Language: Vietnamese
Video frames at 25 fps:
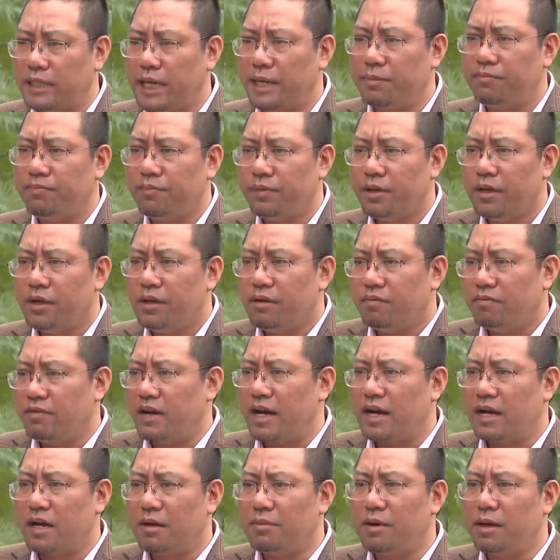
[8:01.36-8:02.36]
không xem
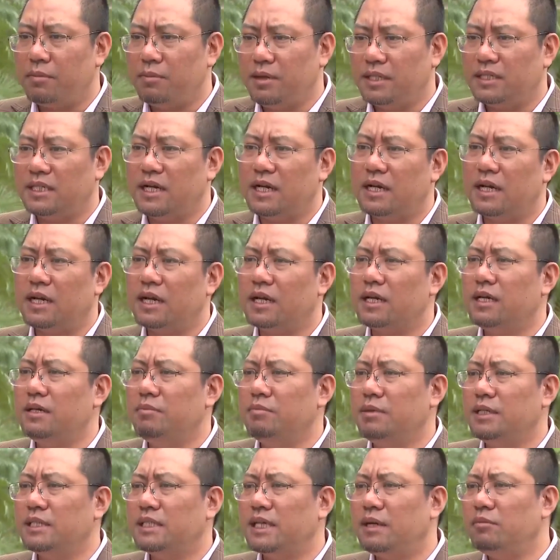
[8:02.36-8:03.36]
và các bạn biết rằng là
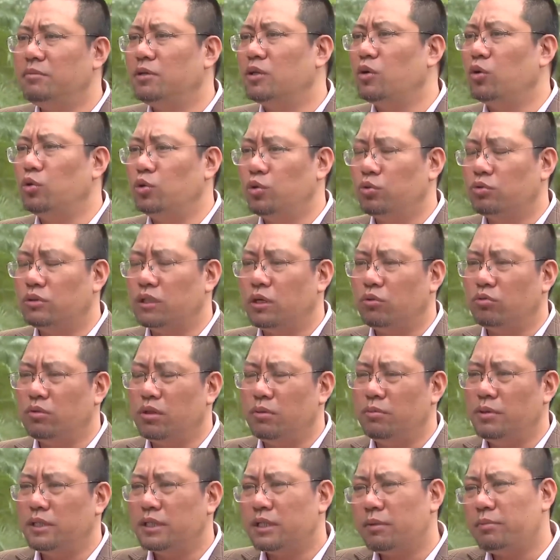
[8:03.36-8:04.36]
khi mình xem những nội dung
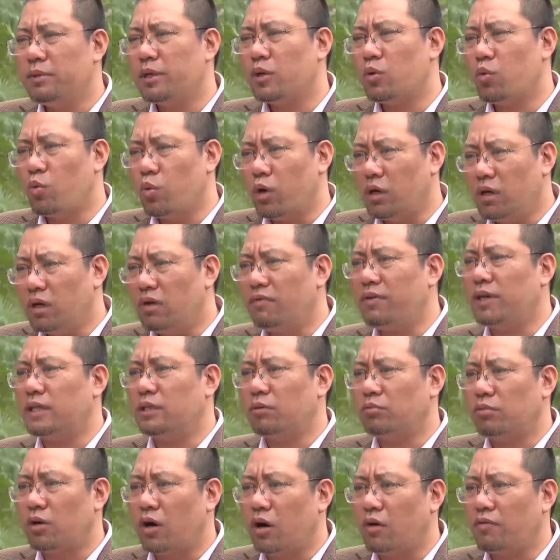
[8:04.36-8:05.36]
xấu thì mình sẽ bị cuốn nó
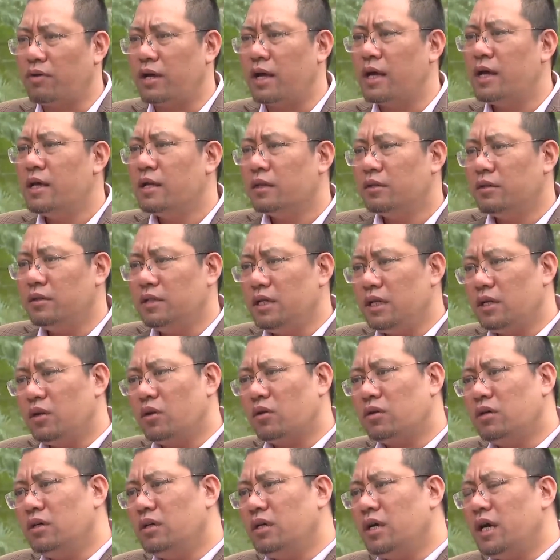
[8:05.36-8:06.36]
vào trong đó và tự
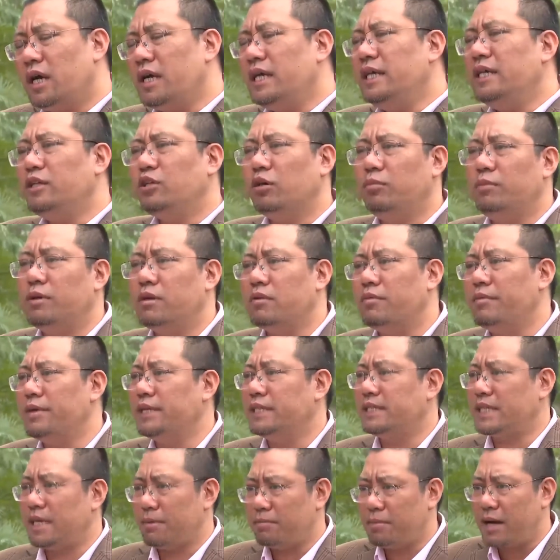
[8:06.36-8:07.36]
nhiên nó cứ gợi ý cho mình
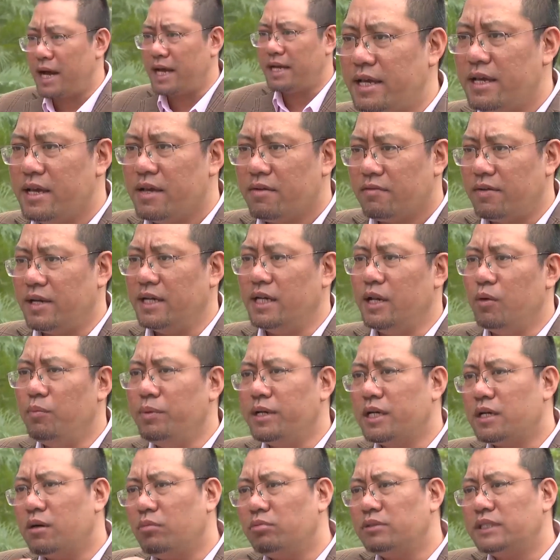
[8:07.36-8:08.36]
và mình xem mãi vậy
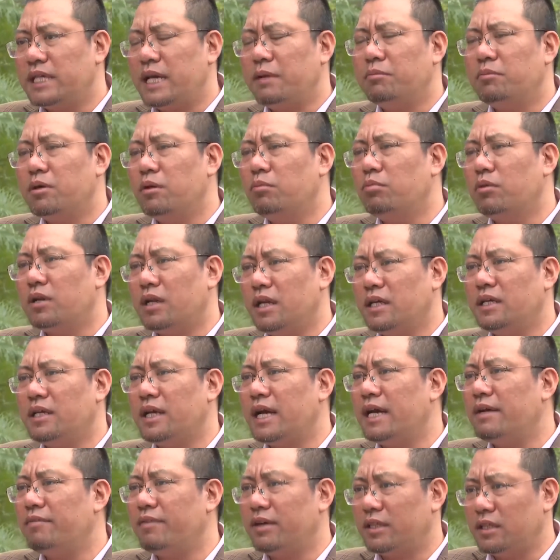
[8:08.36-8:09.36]
nếu mình không xem không
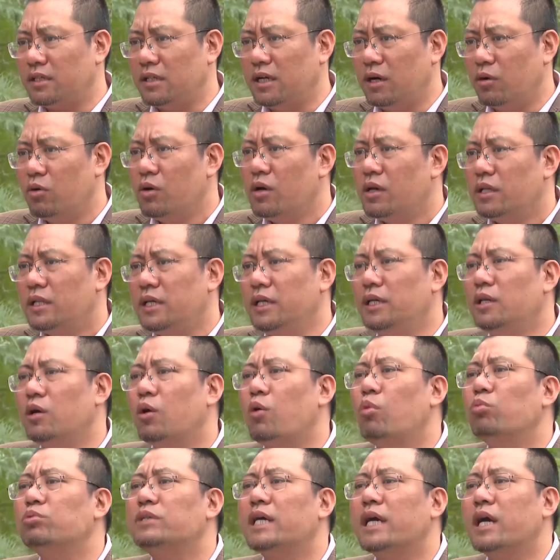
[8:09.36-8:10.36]
click ngay vào từ đầu
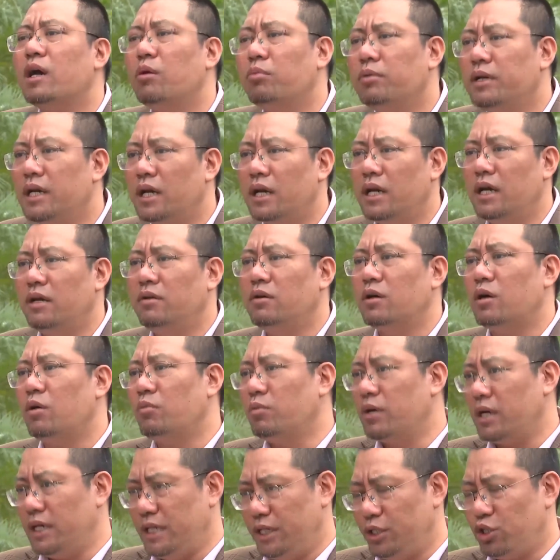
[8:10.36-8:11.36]
thì nó cũng sẽ không hiện lên
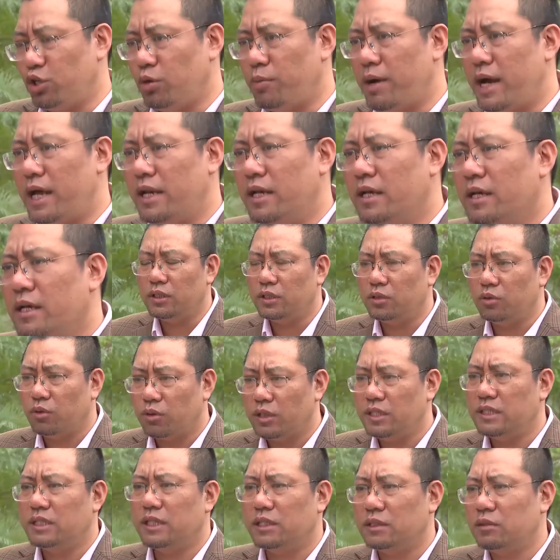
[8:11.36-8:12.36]
nó không gợi ý cho bạn
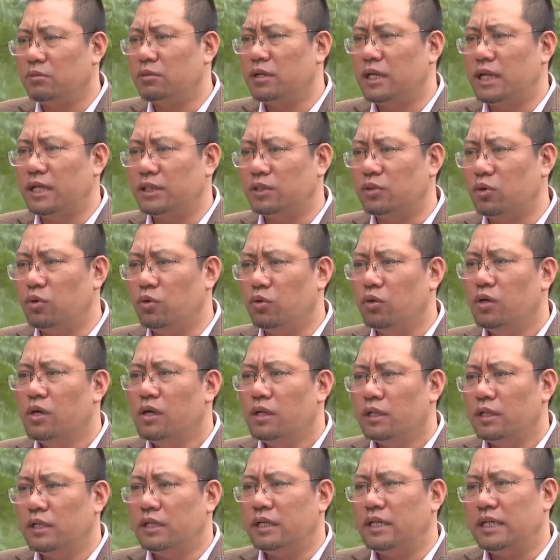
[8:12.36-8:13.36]
thì tôi nghĩ rằng trong thời đại
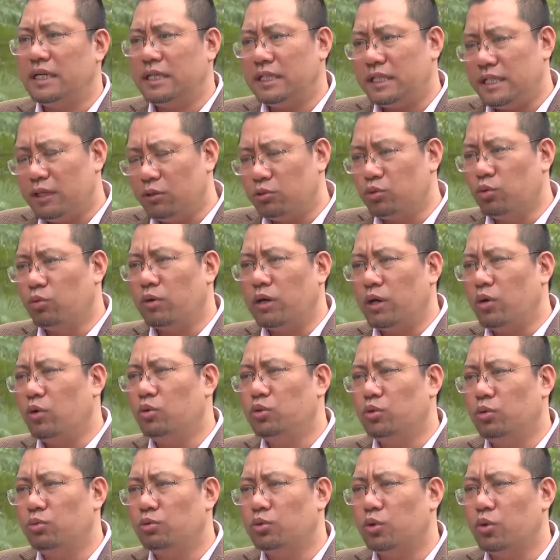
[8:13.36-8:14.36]
số thì khi tiêu dùng
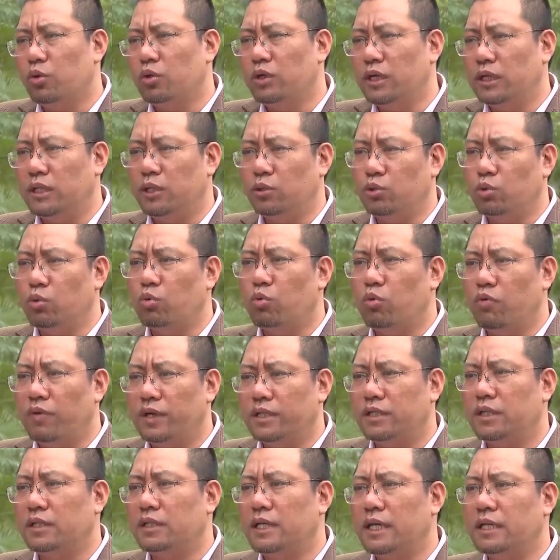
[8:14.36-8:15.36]
các nội dung số người tiêu dùng
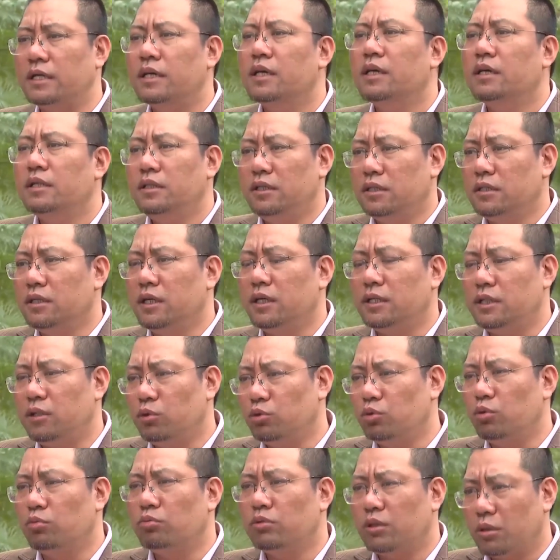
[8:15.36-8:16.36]
cũng phải trở thành những
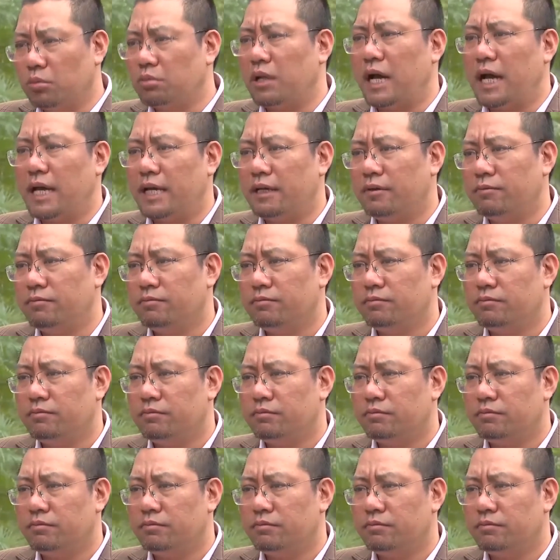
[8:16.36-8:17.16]
người tiêu dùng thông thái